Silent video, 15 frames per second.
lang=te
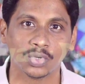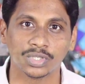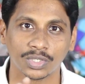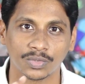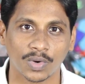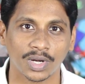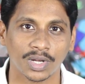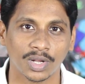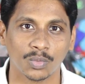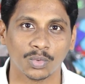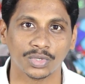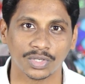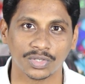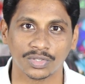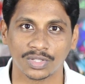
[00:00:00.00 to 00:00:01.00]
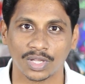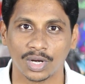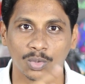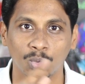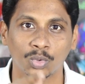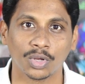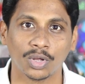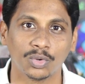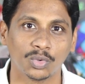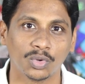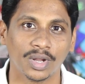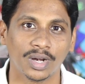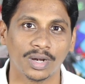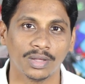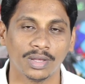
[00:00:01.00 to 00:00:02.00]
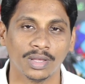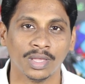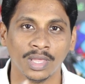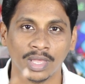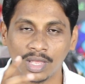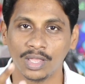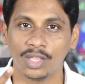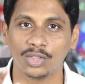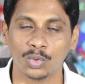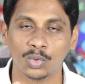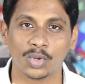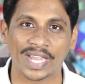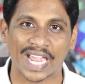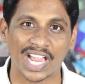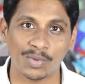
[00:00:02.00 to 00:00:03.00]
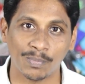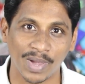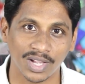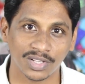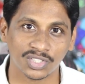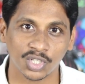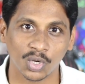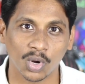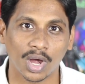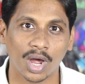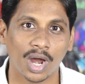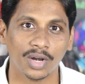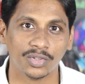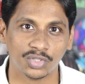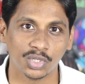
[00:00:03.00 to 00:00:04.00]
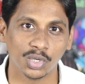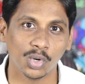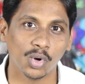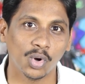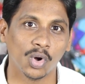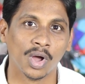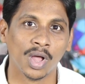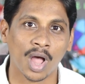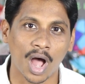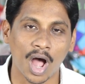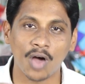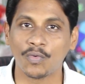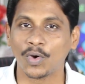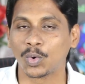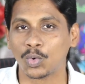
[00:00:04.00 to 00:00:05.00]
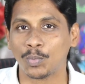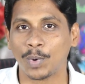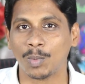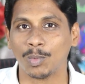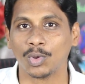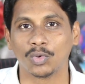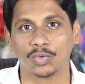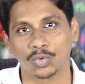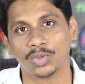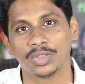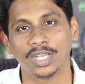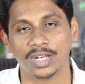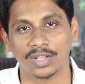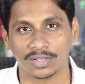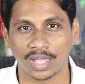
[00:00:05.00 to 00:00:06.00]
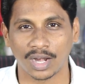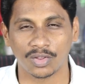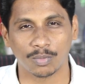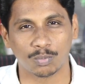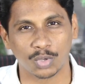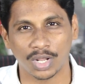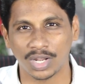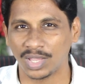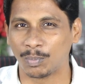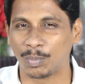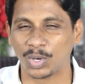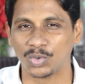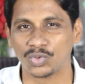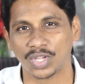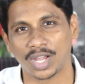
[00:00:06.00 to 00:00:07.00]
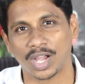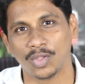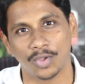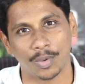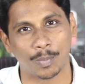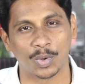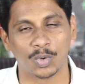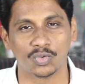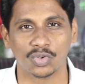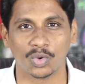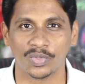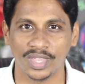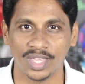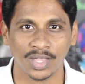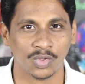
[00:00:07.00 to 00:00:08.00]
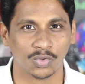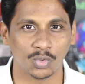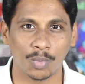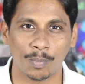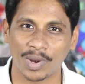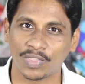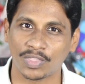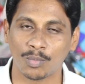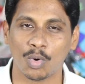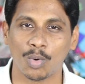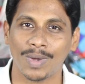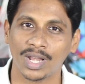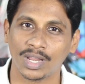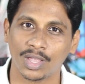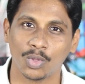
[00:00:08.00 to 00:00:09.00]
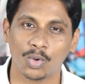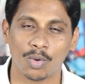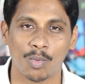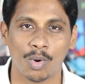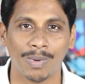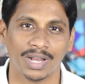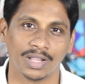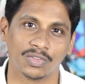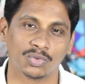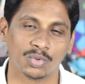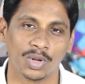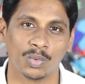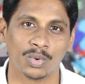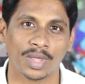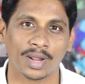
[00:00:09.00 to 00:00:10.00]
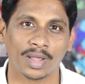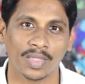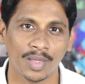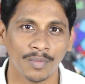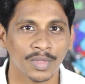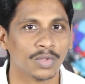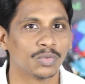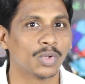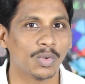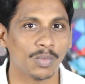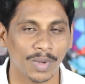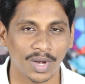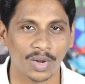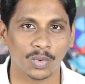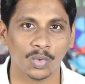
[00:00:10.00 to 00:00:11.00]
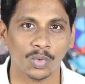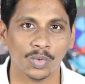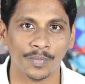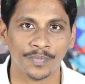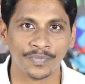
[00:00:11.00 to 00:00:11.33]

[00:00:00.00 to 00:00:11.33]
ఓచర్స్ ఫార్టీ నైన్ ఓచర్స్ ఇస్తాను టూ థౌసండ్ టూ హండ్రెడ్ ఏదైతే ఉందో క్యాష్ బ్యాక్ జియో కార్డ్ జియో ఆఫర్ రూపంలో సో దీన్ని ఇస్తారని చెప్తున్నారు ఇది ఇప్పటి నుంచే కాదు ఎప్పటి నుంచో ఉంది సో ప్రతి మొబైల్కి ఏదో ఒక మొబైల్కి ఇస్తూనే ఉన్నారు కదా సో అది మనకు